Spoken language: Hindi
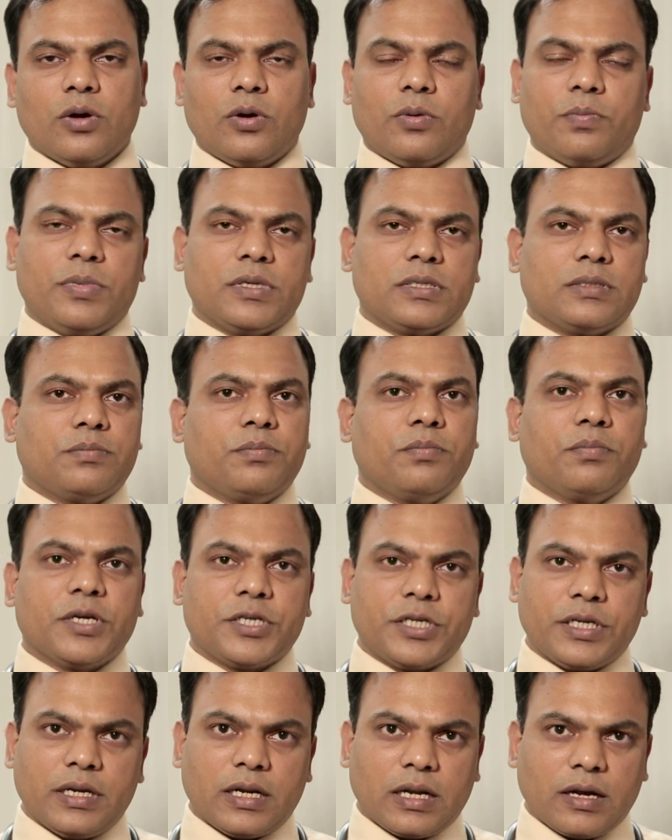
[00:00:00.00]
और बस
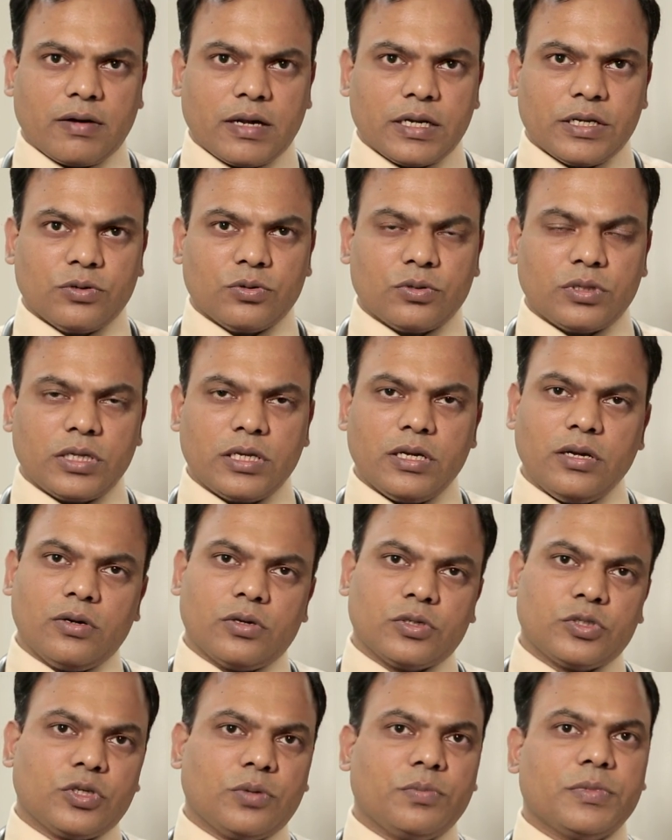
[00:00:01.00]
मशीन लगानी होती है
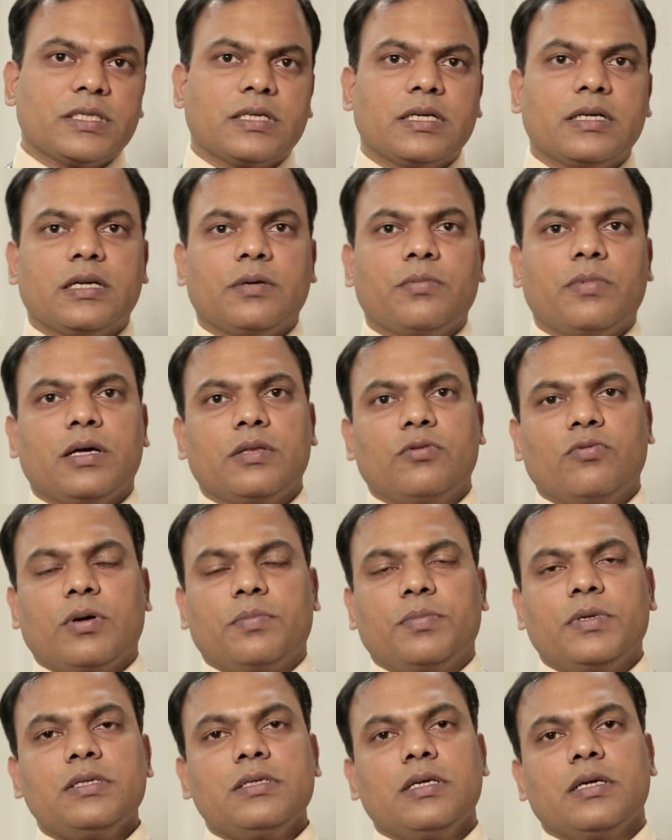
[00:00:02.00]
और 24 घंटे बाद
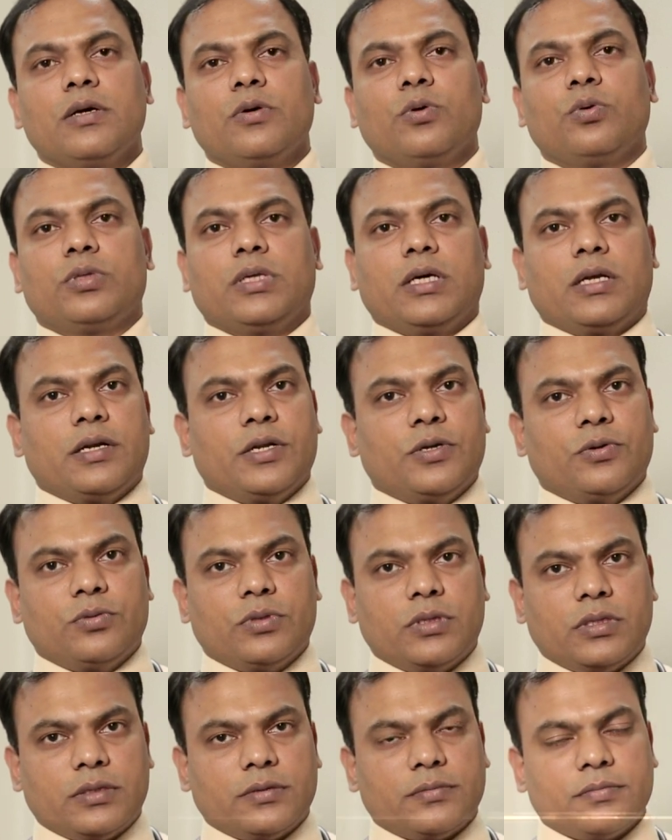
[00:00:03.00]
वापस उतारनी
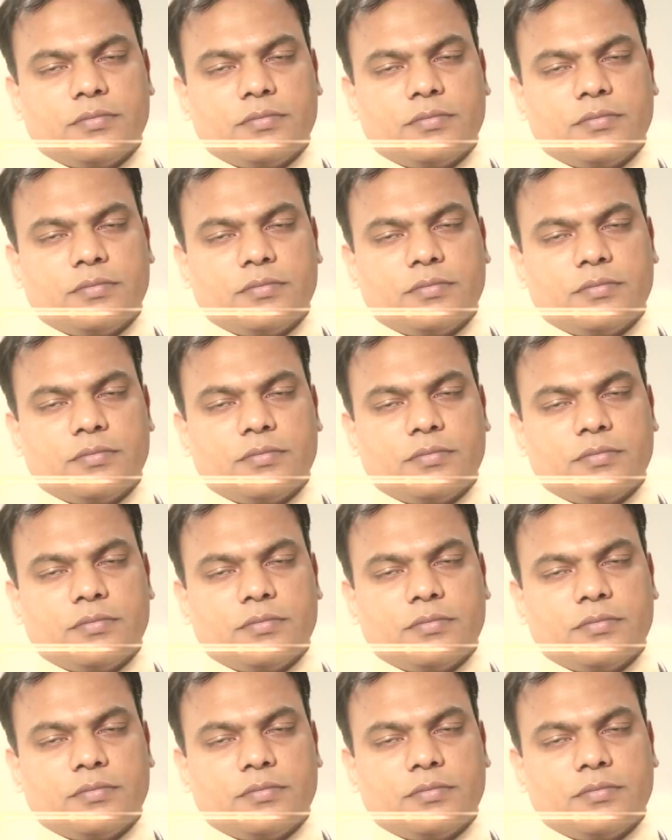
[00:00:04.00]
होती है